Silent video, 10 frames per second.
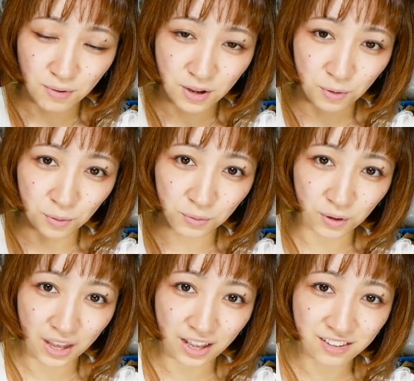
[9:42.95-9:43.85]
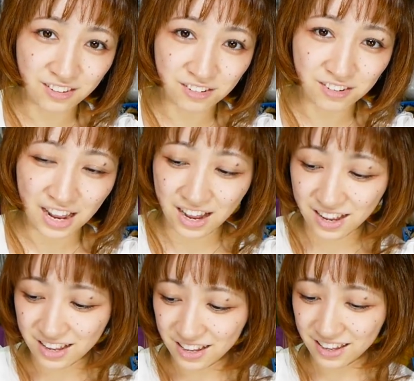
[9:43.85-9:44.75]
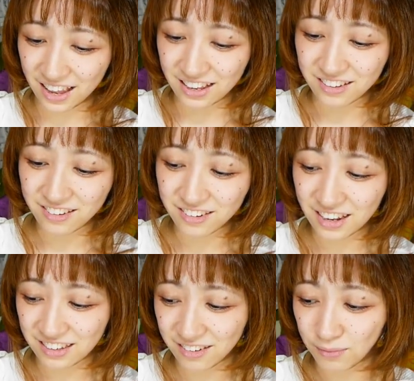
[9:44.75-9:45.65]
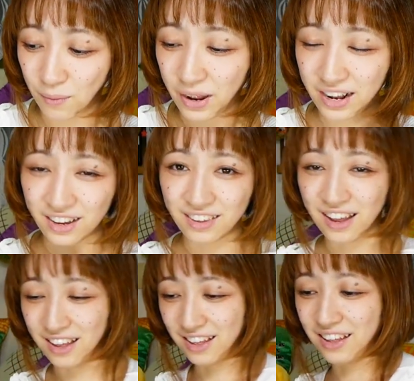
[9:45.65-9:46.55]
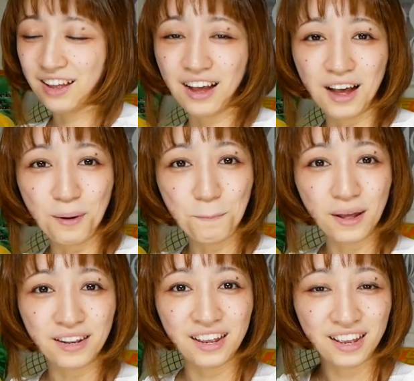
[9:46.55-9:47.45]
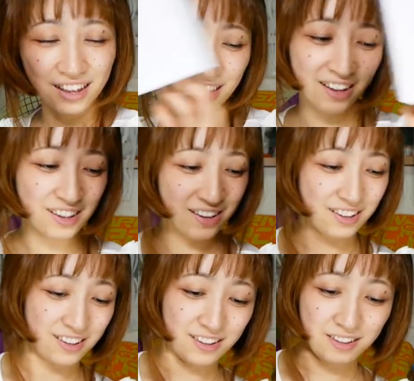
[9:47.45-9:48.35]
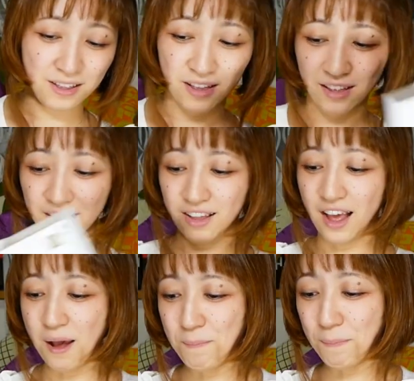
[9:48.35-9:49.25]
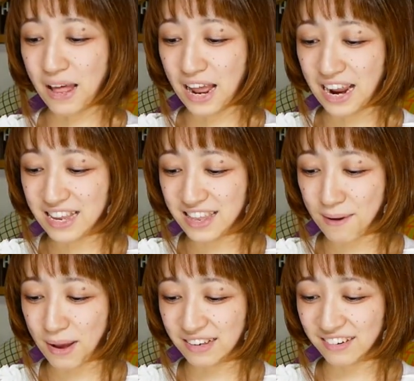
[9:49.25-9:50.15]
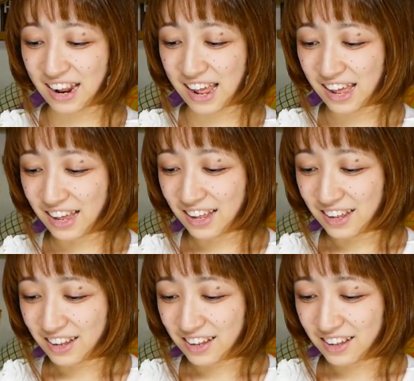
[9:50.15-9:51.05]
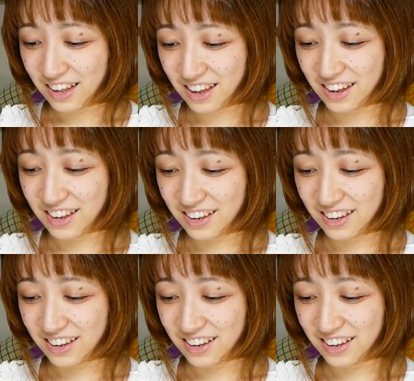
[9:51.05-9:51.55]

いいよこの厳重な厳重なしまわれ方半端ね半端ないってマジではい